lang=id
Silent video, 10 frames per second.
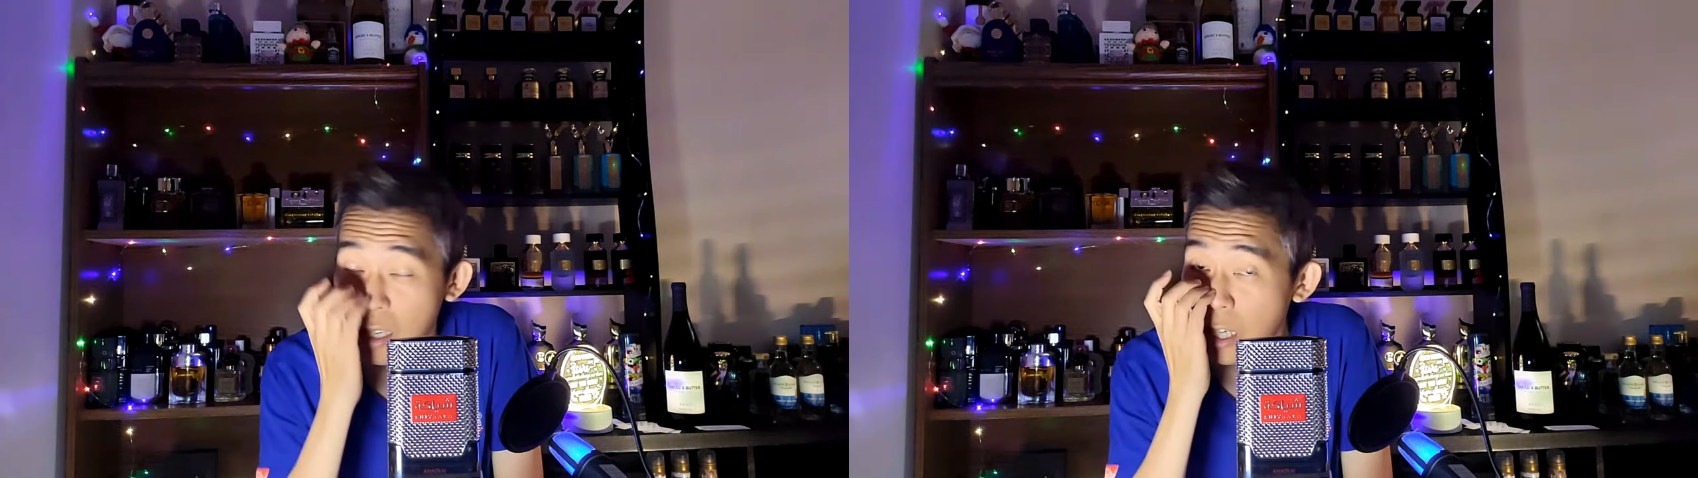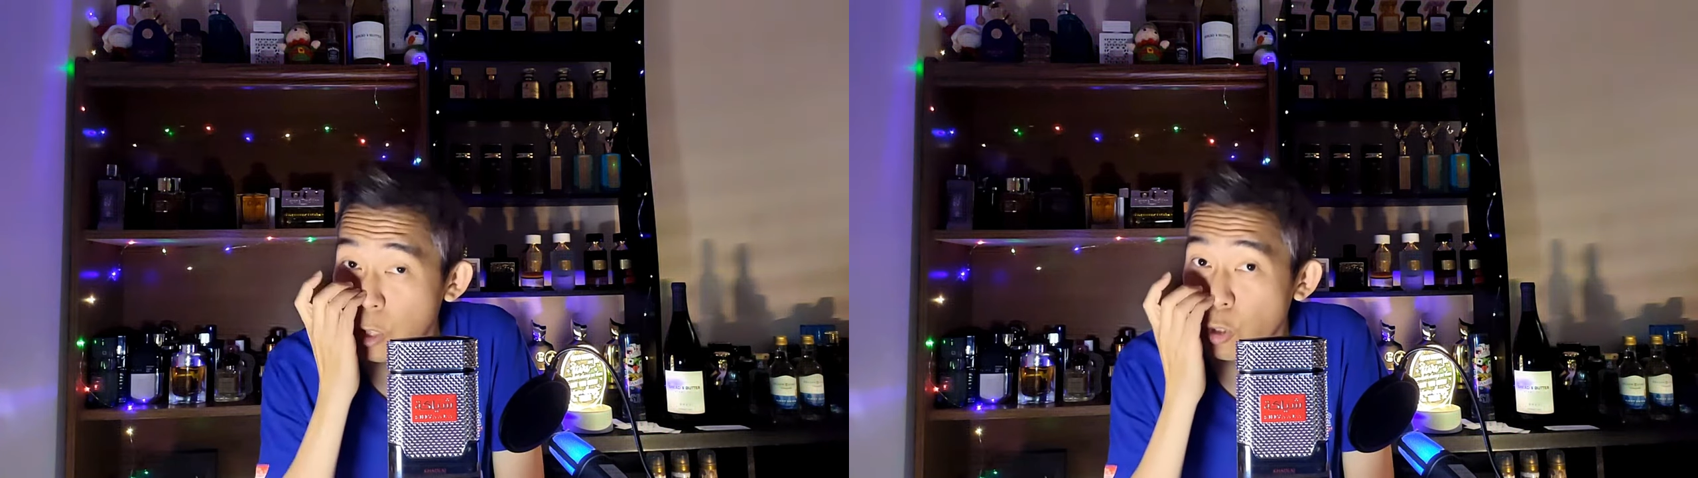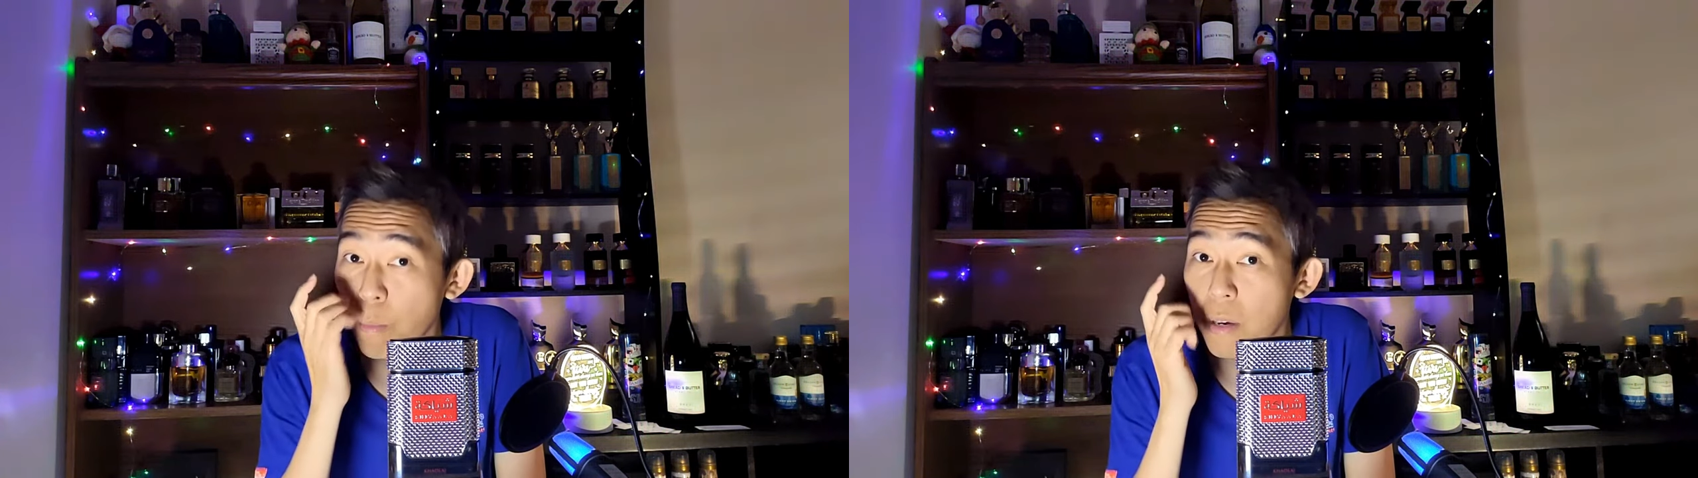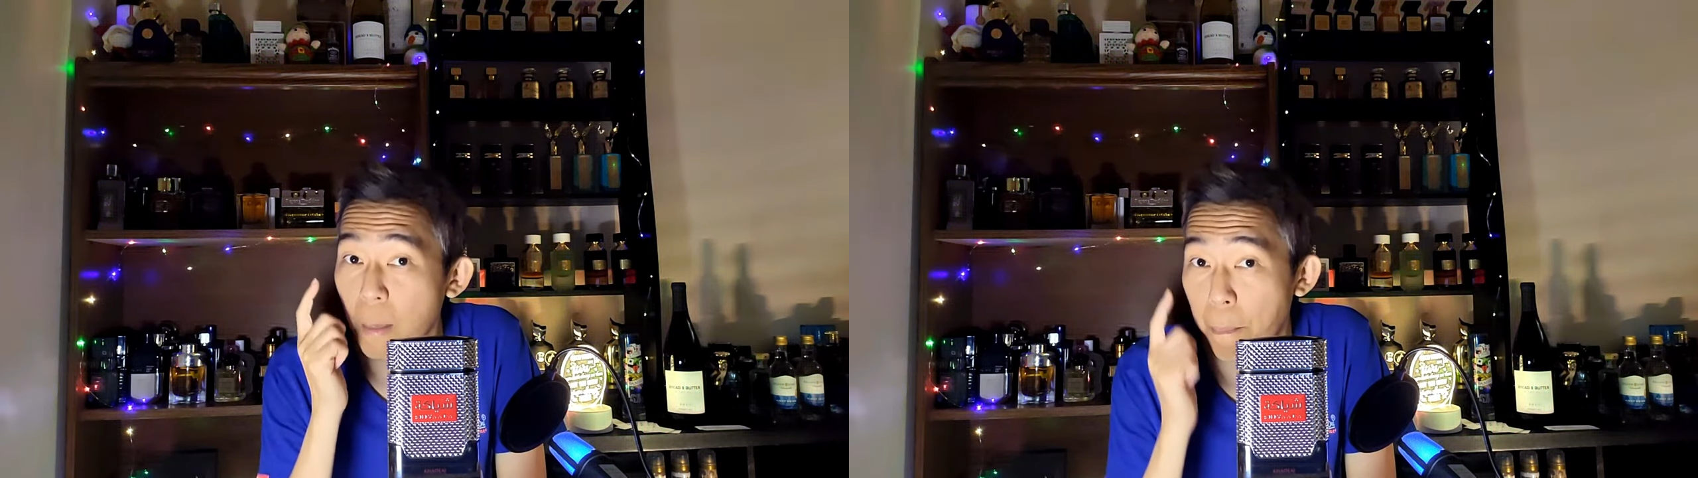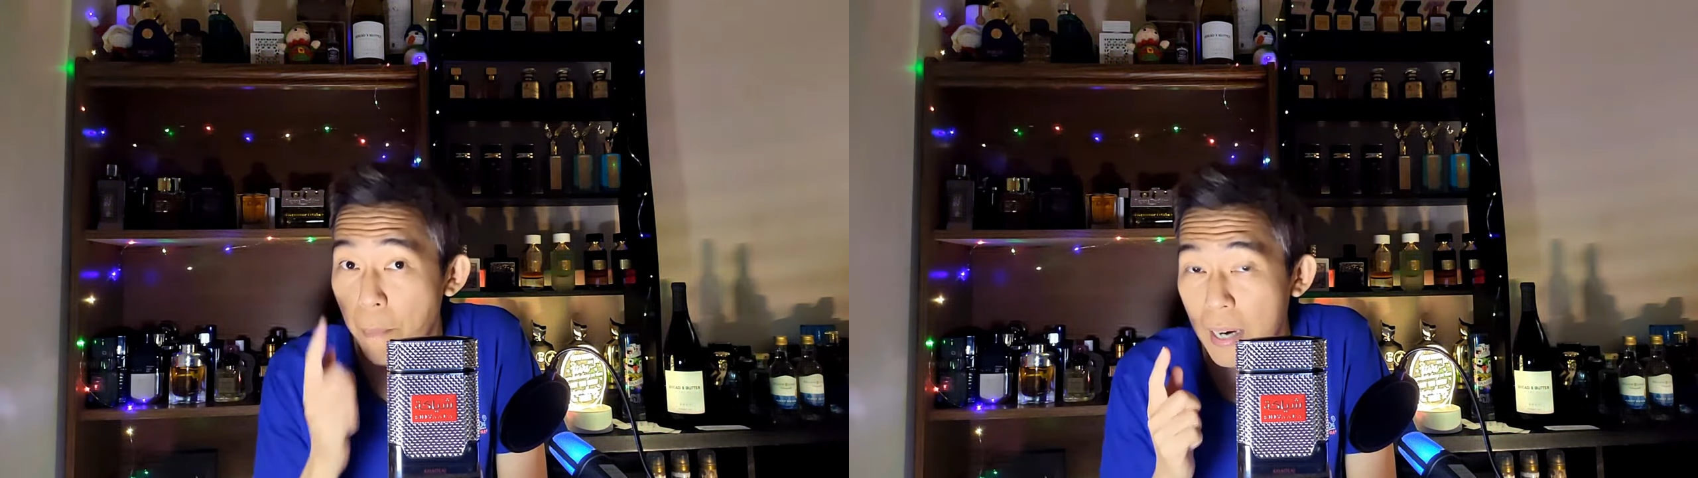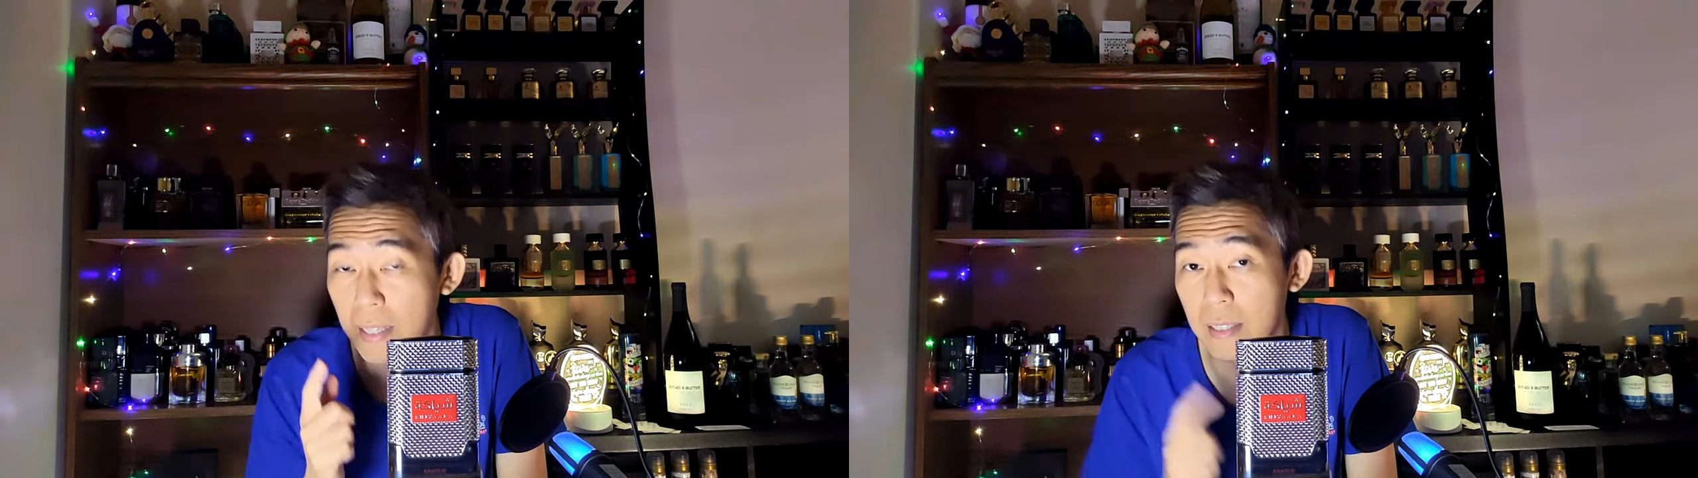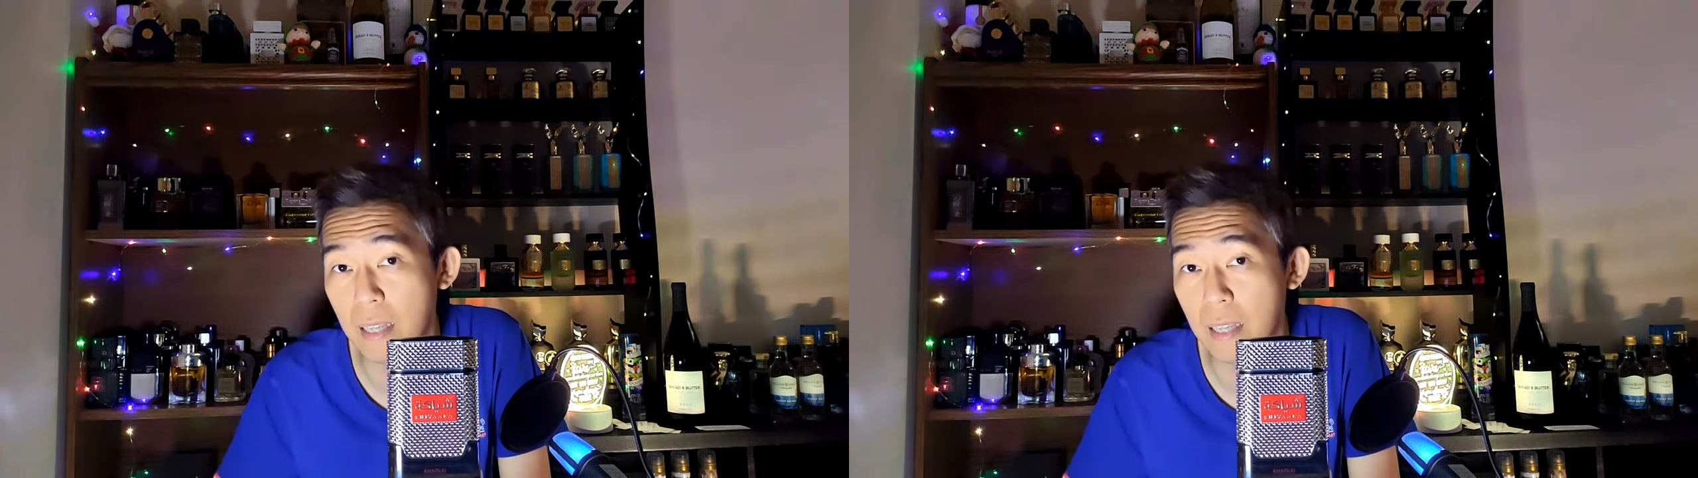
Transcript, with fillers: Itu mirip banget